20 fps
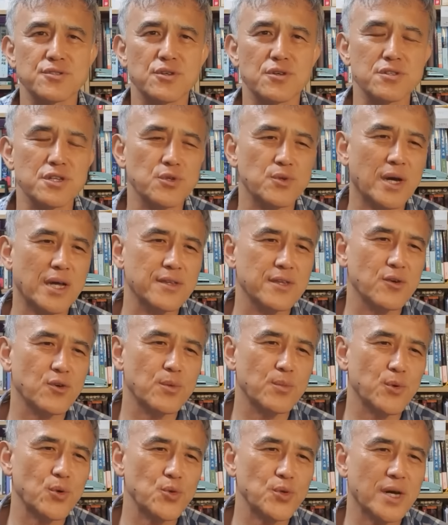정리도 안
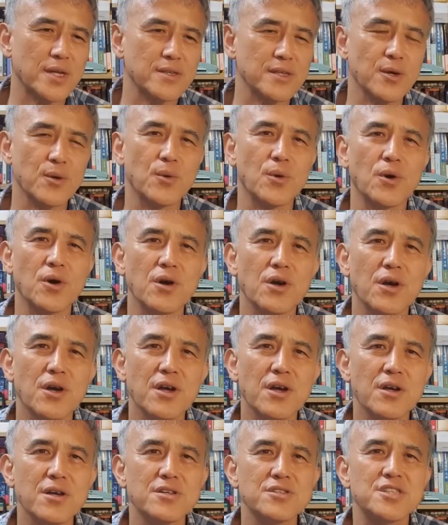되고 뭐도 안 되고
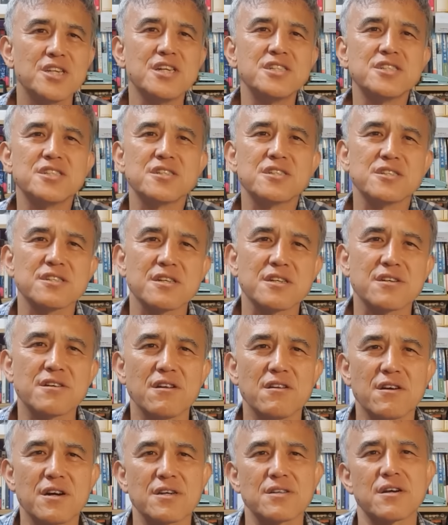질질질
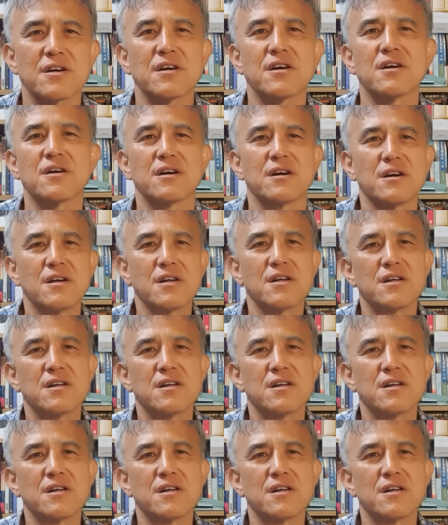끌려가다가